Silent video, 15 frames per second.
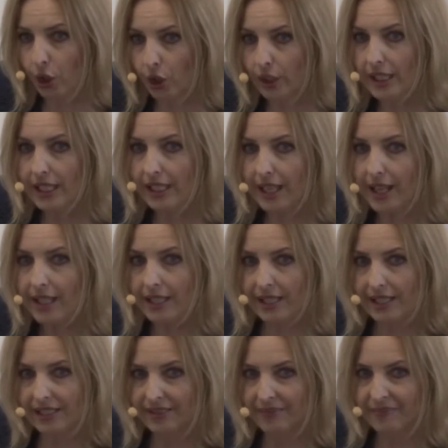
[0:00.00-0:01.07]
Tolles
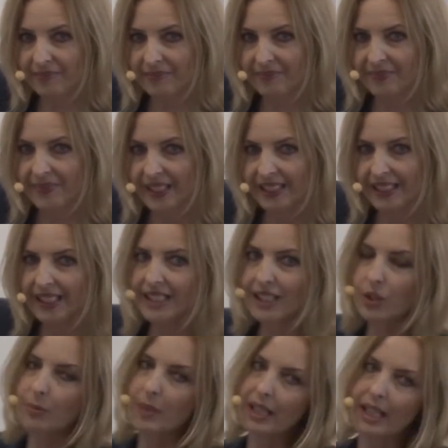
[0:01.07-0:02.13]
leisten. Ja,
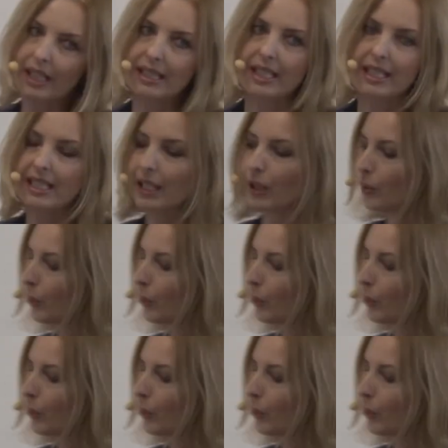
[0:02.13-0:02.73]
also man kann das sehr